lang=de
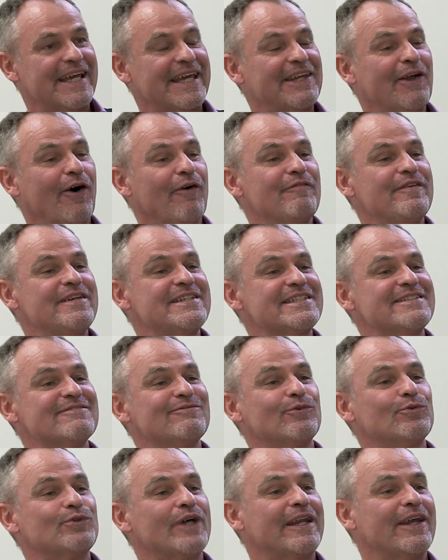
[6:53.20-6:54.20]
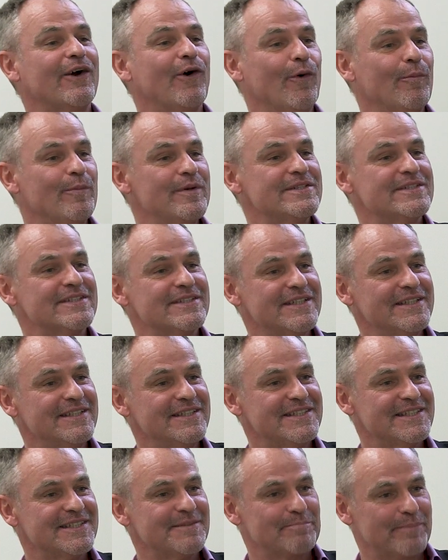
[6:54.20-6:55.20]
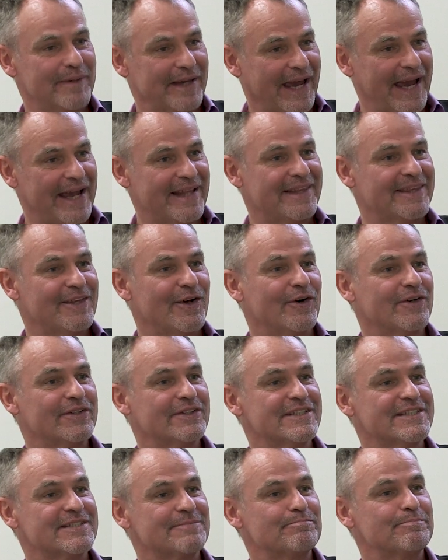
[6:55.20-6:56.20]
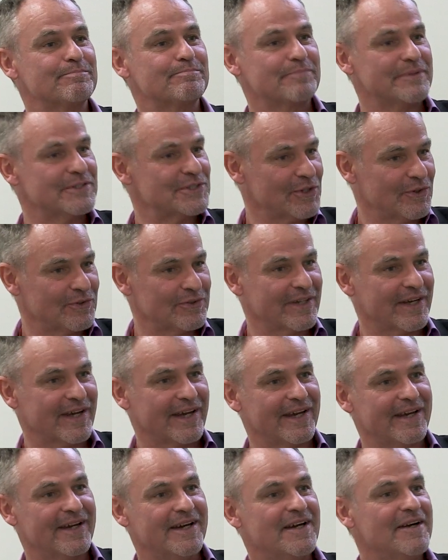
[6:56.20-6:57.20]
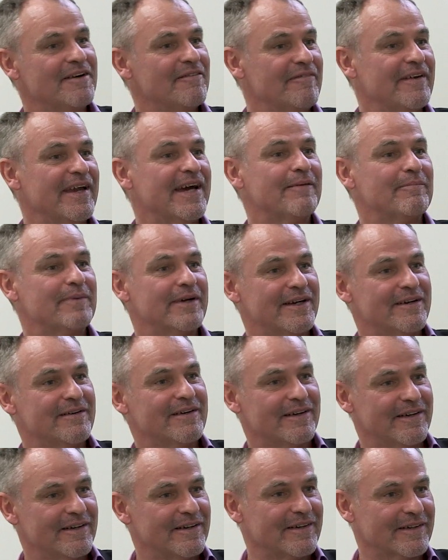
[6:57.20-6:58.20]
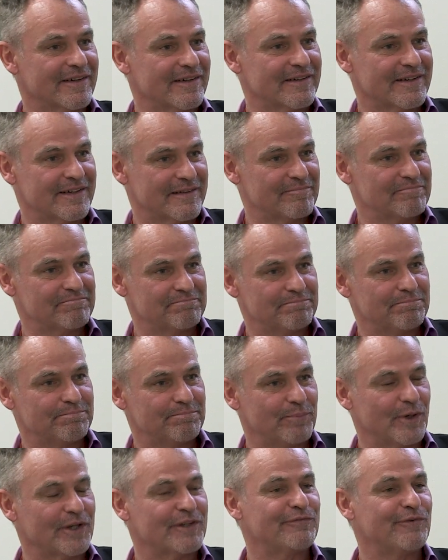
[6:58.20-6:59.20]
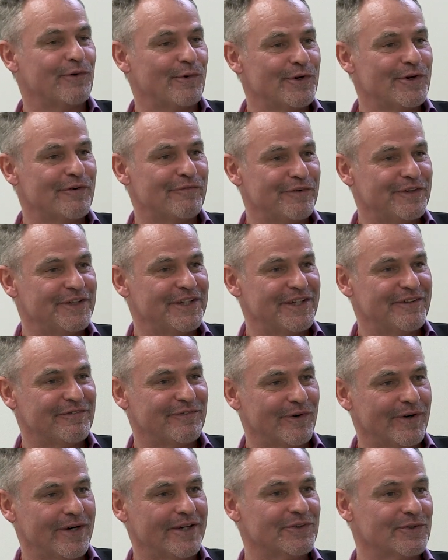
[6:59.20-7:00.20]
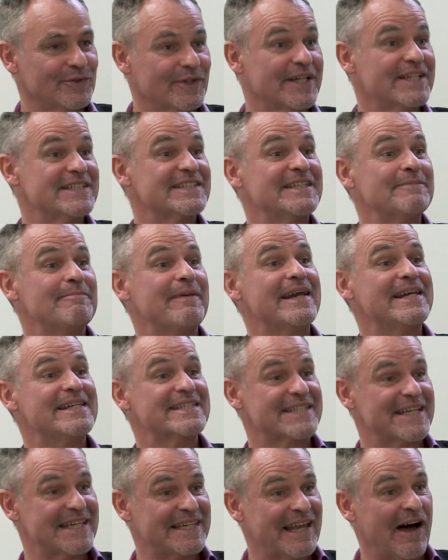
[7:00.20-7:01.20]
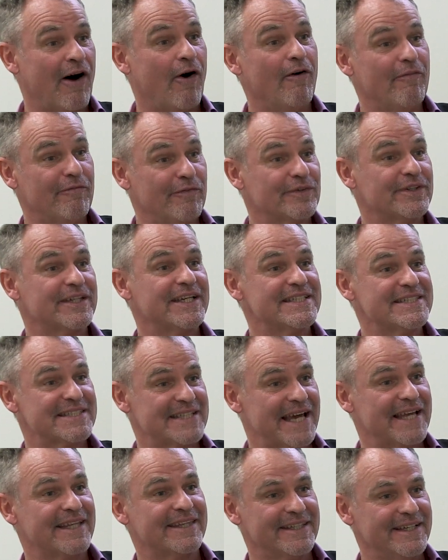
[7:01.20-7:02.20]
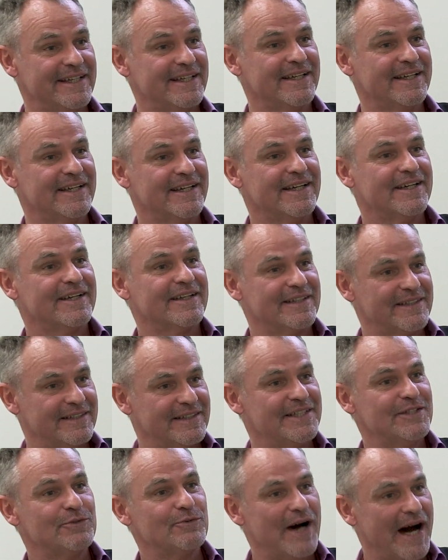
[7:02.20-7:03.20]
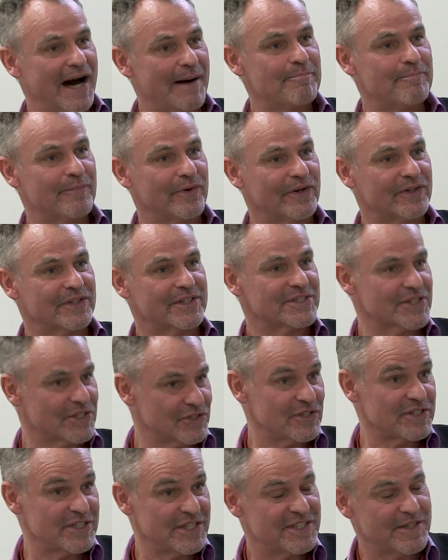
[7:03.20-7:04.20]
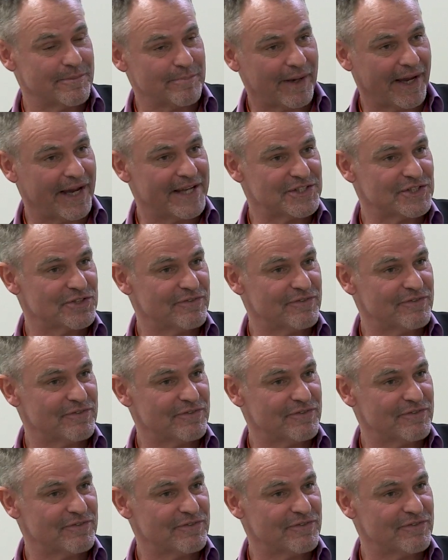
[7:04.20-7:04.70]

genau wissen, wo deine Hobbys sind. Sie bereiten auch das besondere Werbeportfolio genau. äh, für dich vor und du kriegst die Mails genau von der genau. Seite, genau. die du haben möchtest. Also es ist ja bereits